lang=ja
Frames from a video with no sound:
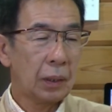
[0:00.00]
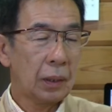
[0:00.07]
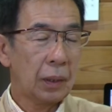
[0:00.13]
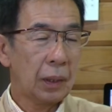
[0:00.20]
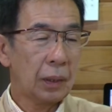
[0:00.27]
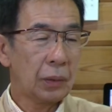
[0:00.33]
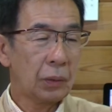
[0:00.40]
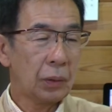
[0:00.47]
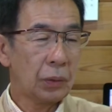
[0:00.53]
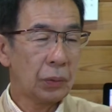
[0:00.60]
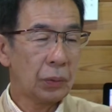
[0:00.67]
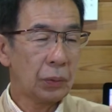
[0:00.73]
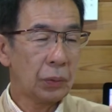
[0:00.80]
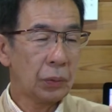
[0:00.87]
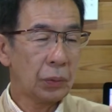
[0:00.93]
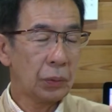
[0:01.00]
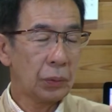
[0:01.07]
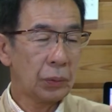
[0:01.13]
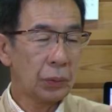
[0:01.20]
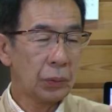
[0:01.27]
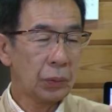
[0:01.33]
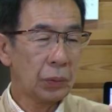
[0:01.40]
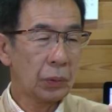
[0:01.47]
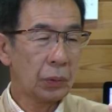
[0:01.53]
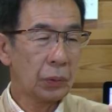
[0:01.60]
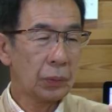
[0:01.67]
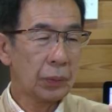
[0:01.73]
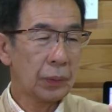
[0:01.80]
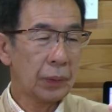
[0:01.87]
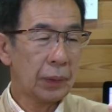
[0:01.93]
えそれずっと寄っ
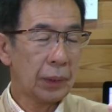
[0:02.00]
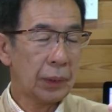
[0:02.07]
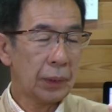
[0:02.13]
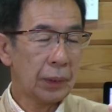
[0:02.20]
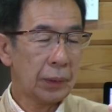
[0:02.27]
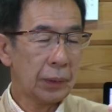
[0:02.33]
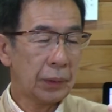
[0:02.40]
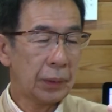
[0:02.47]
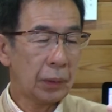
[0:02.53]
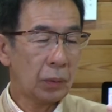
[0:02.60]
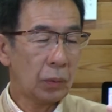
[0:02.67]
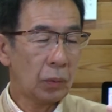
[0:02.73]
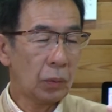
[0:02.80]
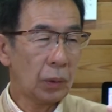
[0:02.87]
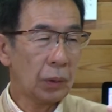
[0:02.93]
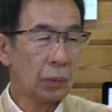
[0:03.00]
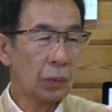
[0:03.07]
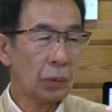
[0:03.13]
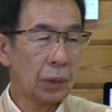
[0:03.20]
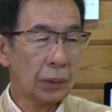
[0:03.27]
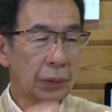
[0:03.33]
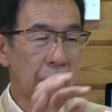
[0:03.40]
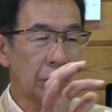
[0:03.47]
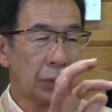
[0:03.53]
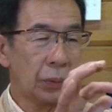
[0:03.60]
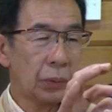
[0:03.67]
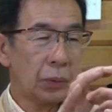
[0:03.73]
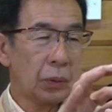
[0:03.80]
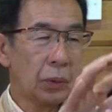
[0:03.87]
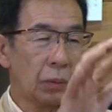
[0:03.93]
ていってここはどこかという
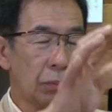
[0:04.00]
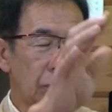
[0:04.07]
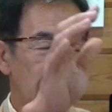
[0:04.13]
と